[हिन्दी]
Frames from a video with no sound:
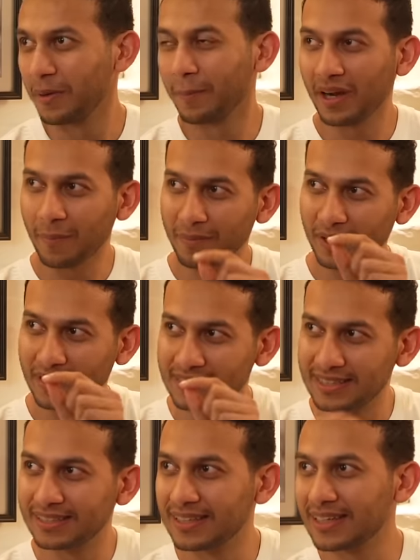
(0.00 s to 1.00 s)
पर आपने एक
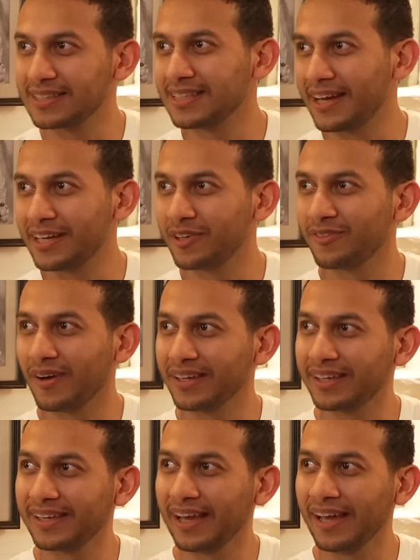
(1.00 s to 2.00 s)
अच्छी तरीके से आइडेंटिफाई
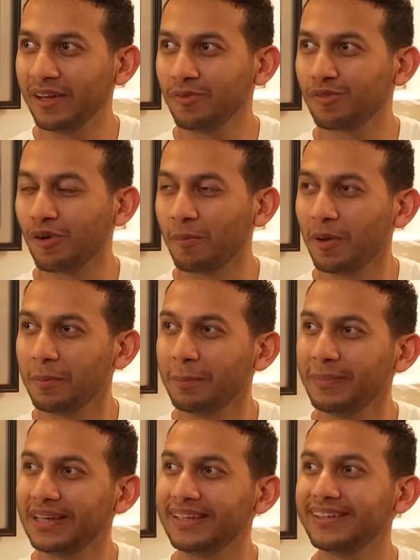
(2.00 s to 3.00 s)
किया है फ्रॉम अ
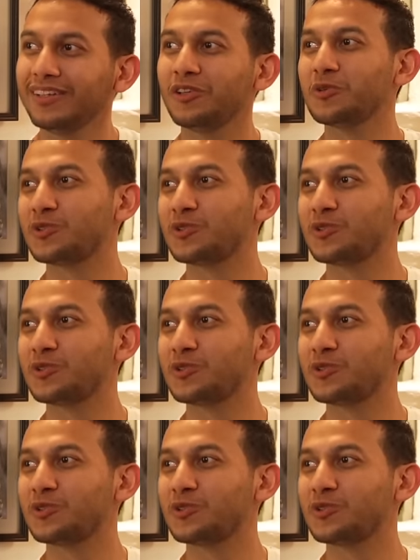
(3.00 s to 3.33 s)
मिलियन ट्रू